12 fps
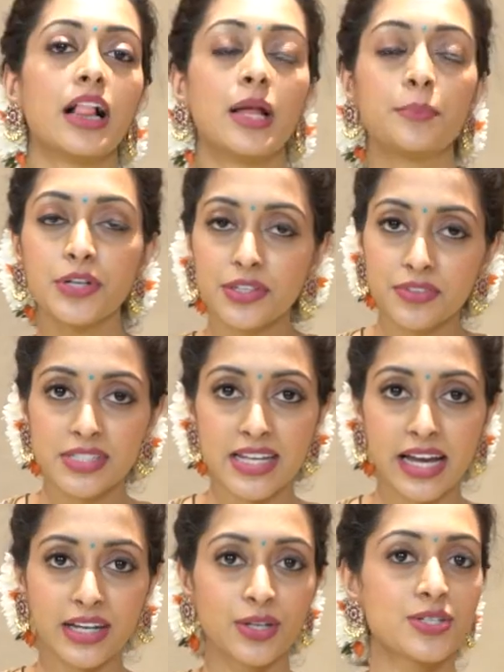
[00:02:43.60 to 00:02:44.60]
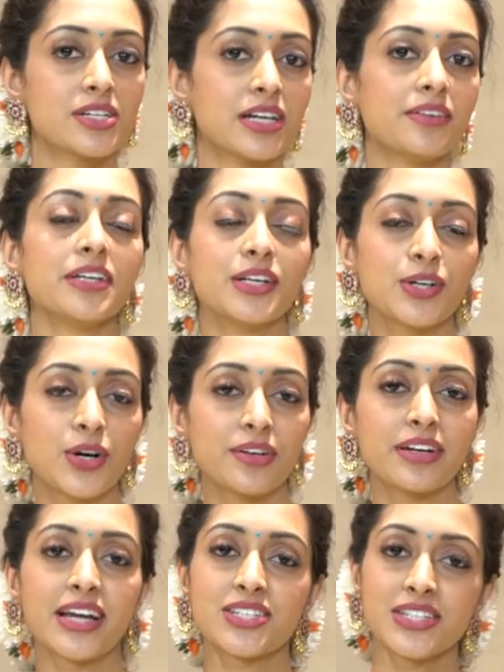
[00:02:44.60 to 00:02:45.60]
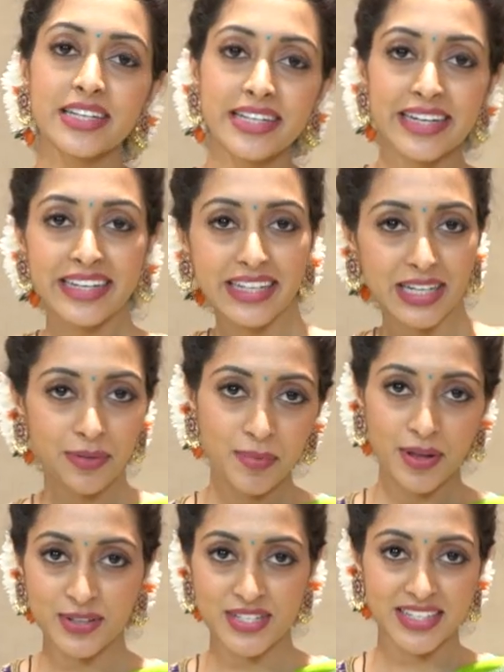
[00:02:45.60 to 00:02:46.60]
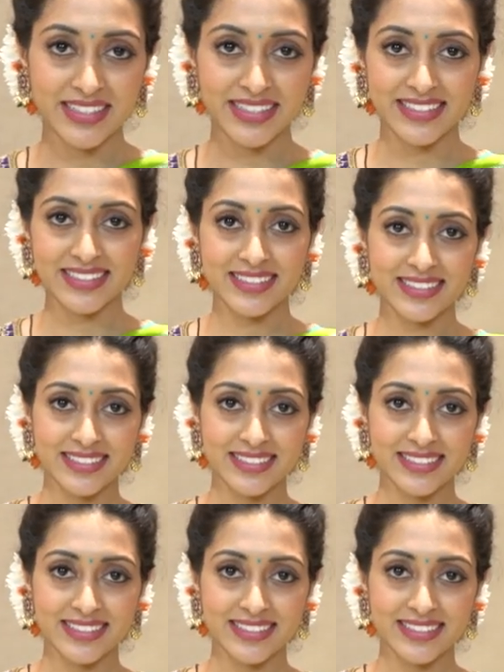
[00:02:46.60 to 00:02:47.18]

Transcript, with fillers: ఈ బ్యూటిఫుల్ శారీకి వచ్చిన లవ్లీ అండ్ కాంట్రాస్టింగ్ గ్రీన్ కలర్ బ్లౌజ్ అండి ఇది